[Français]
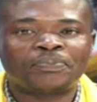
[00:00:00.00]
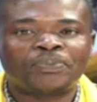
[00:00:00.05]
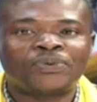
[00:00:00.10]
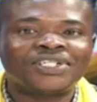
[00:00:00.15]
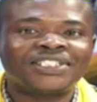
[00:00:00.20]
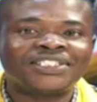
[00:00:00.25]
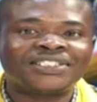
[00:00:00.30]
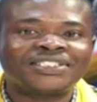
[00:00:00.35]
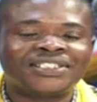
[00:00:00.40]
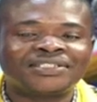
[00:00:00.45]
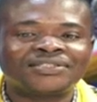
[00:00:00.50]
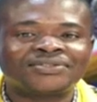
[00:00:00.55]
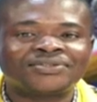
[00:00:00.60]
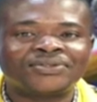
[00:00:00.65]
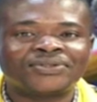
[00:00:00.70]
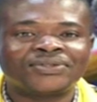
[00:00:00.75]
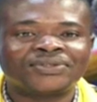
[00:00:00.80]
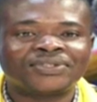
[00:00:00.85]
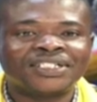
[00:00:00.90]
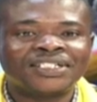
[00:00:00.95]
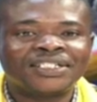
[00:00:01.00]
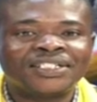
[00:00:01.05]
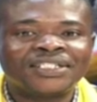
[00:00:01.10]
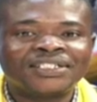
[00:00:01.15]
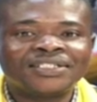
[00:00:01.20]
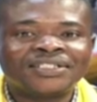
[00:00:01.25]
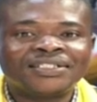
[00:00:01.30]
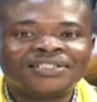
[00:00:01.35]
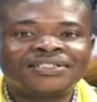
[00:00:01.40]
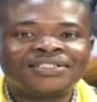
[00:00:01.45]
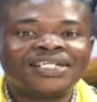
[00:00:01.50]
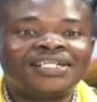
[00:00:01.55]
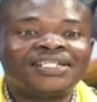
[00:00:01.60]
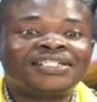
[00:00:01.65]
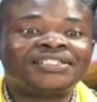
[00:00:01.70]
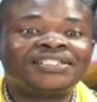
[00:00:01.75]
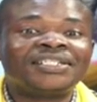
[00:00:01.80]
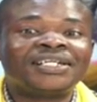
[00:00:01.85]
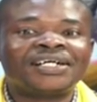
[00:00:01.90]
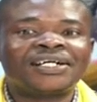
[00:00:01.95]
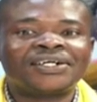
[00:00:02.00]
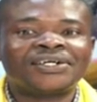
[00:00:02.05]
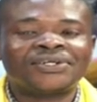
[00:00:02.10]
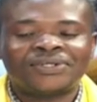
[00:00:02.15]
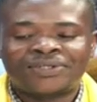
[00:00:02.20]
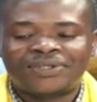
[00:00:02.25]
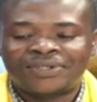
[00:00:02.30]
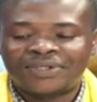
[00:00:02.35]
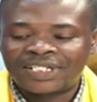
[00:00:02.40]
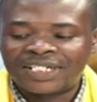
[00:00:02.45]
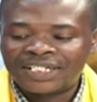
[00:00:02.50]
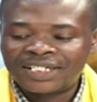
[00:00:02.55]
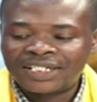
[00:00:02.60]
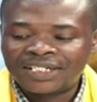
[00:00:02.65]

politique politique d'un leader